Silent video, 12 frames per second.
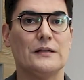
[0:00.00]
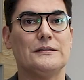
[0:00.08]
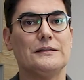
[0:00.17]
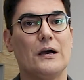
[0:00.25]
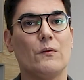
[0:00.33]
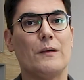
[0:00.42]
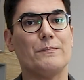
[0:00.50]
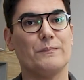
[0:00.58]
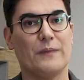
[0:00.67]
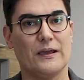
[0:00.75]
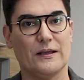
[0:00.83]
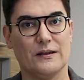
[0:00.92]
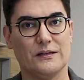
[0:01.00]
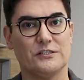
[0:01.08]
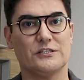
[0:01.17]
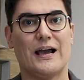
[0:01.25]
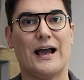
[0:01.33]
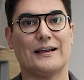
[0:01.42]
não
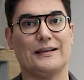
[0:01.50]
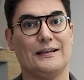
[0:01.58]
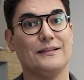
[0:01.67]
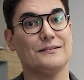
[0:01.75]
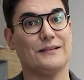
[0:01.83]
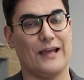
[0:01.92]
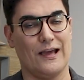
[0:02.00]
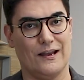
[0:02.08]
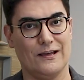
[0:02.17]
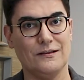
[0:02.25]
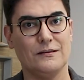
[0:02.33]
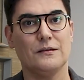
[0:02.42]
apenas a clientela,